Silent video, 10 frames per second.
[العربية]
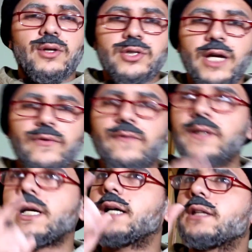شايف
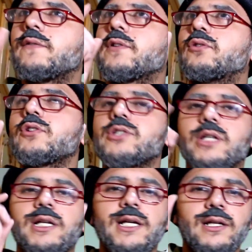الفتحات اللي في الدش
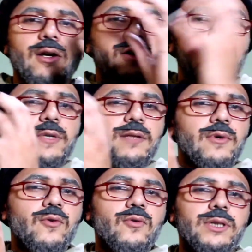اللي هي الخرام اللي
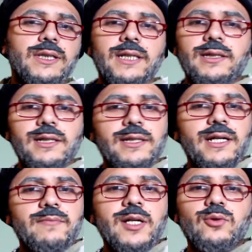موجوده ديت اللي
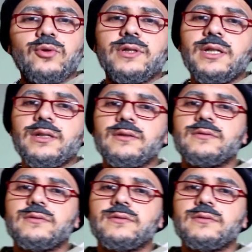داير ما يدور دي